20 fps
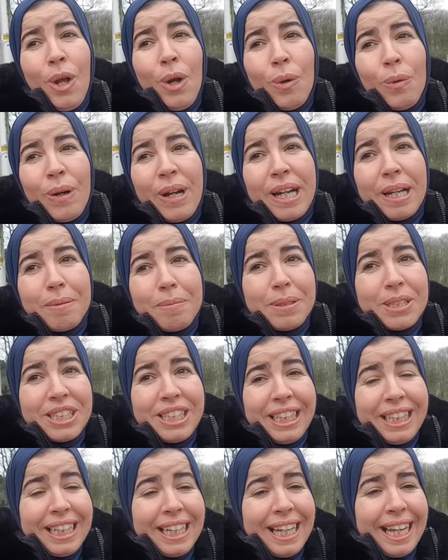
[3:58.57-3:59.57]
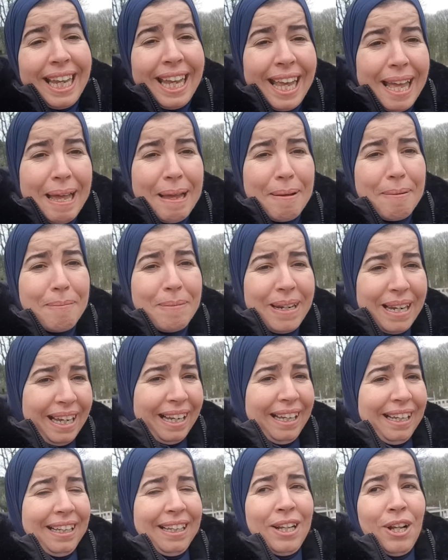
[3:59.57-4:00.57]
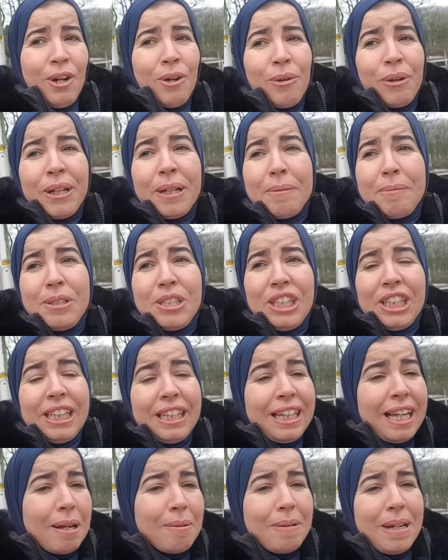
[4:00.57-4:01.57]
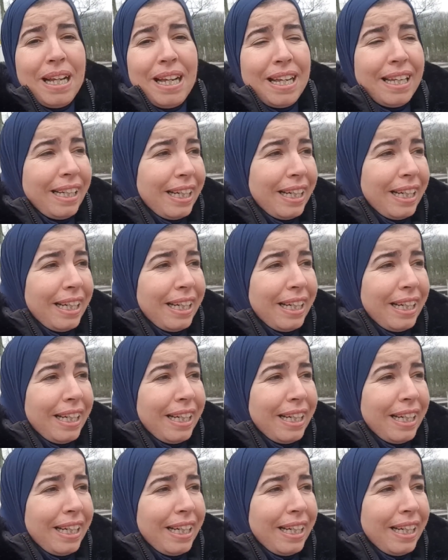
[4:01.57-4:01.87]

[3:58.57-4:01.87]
واخا بلجيكا كامله واخا بلجيكا كامله اي